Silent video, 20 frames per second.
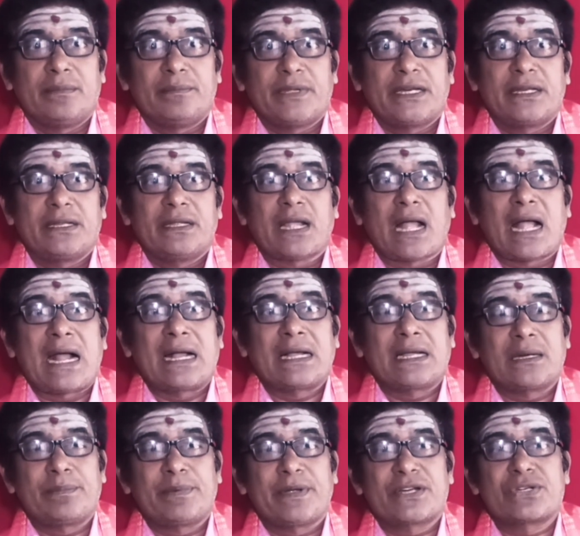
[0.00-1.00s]
మరి
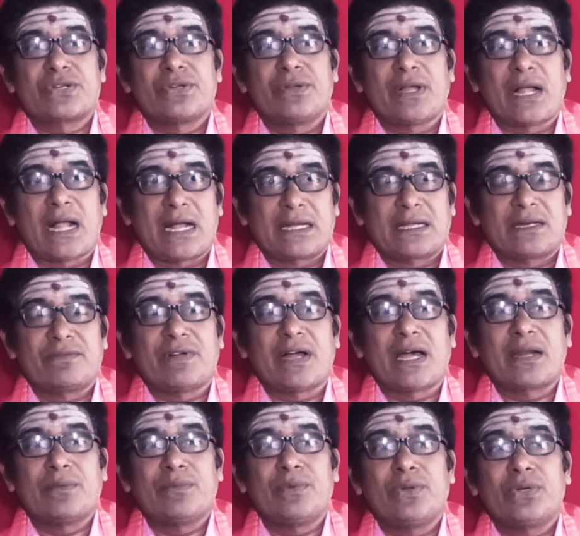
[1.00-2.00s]
ఆఖరి పక్షం ఆఖరి
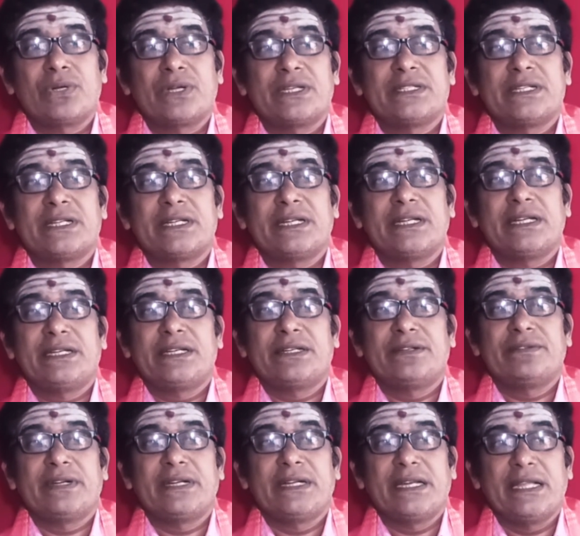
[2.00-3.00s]
వారంలోగా
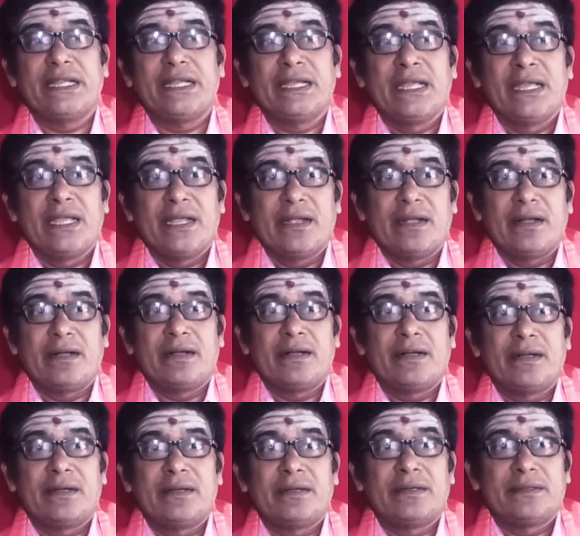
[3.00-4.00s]
జరిగేటటువంటి
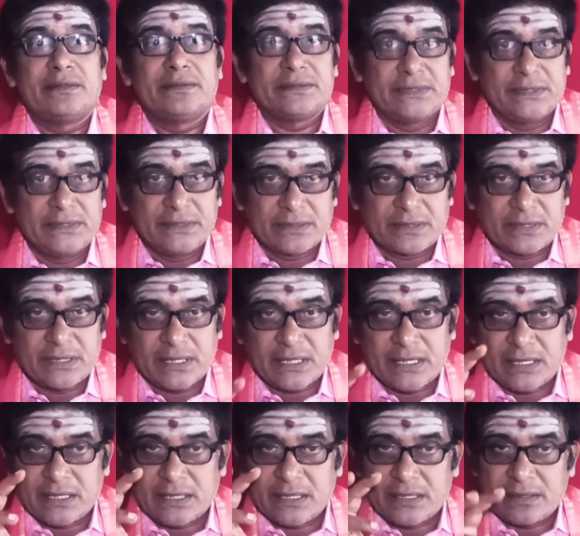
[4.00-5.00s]
ఈ యొక్క
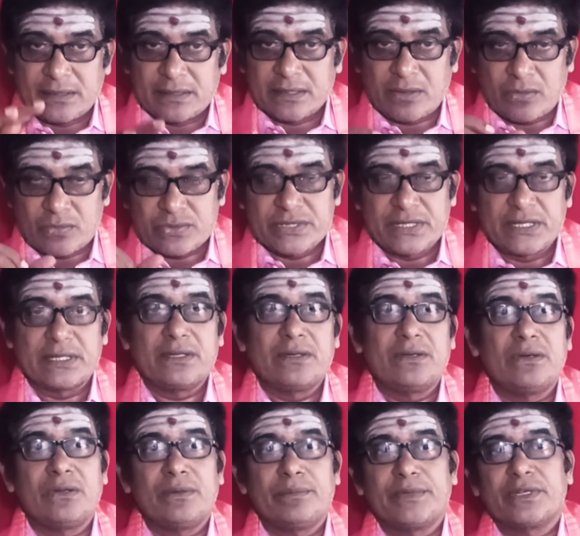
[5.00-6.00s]

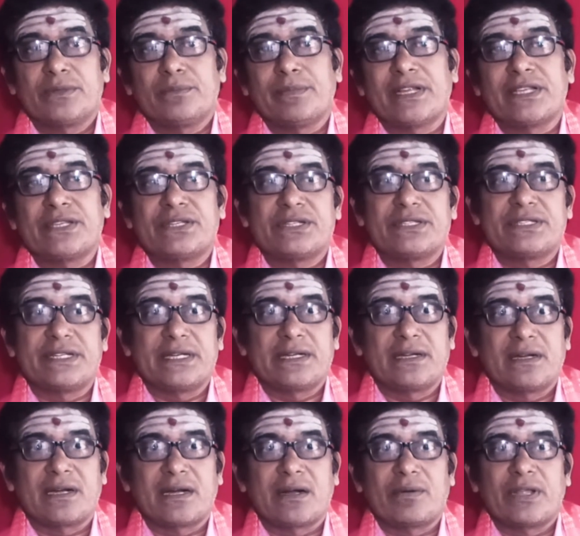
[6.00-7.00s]
కౌన్సిలింగుల్లో మీకు మంచి
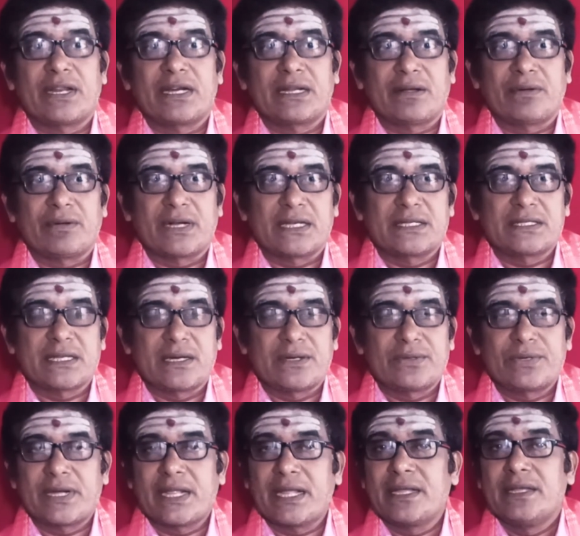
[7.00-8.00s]
సీట్లు రావడానికి
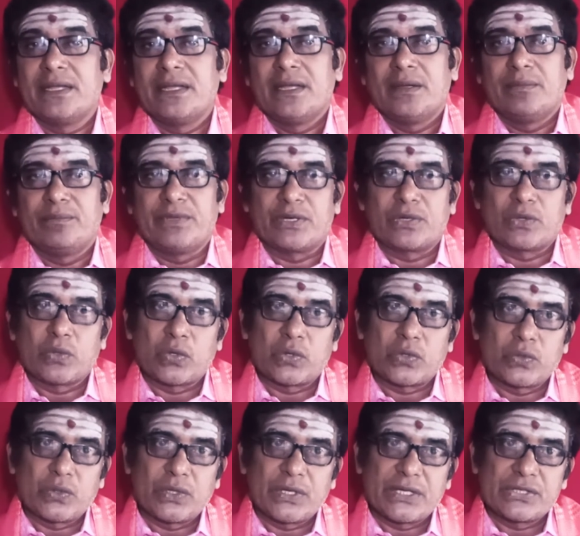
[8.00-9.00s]
అవకాశాలు ఉంటాయి మీరు
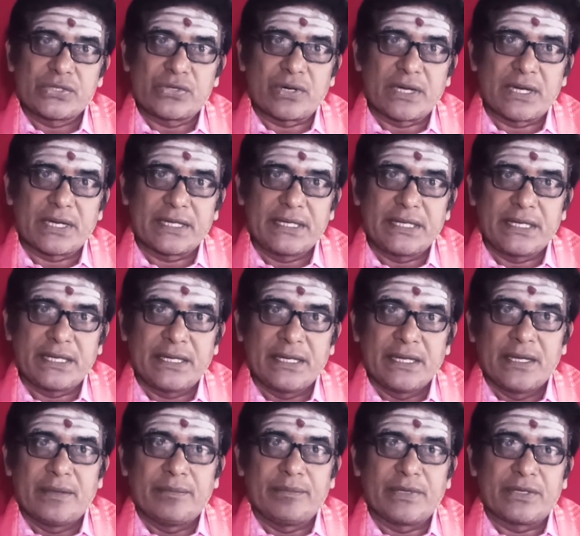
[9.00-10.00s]
కోరుకున్న చోట్లకి
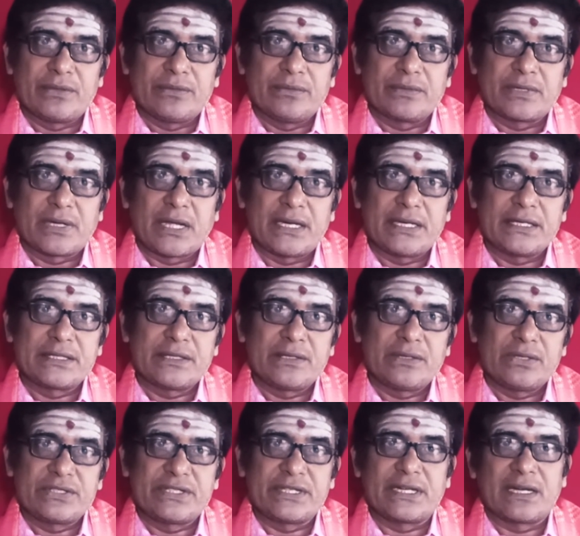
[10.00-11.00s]
మీకు
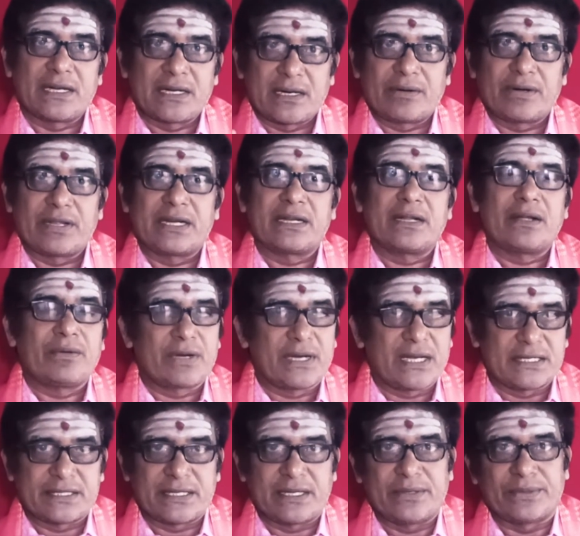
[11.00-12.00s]
కాలేజీల్లో సీట్లు రావడానికి
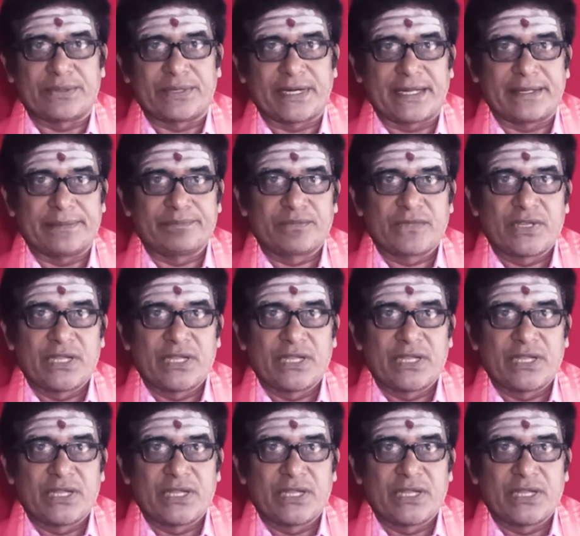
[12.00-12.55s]
అవకాశాలు ఉంటాయి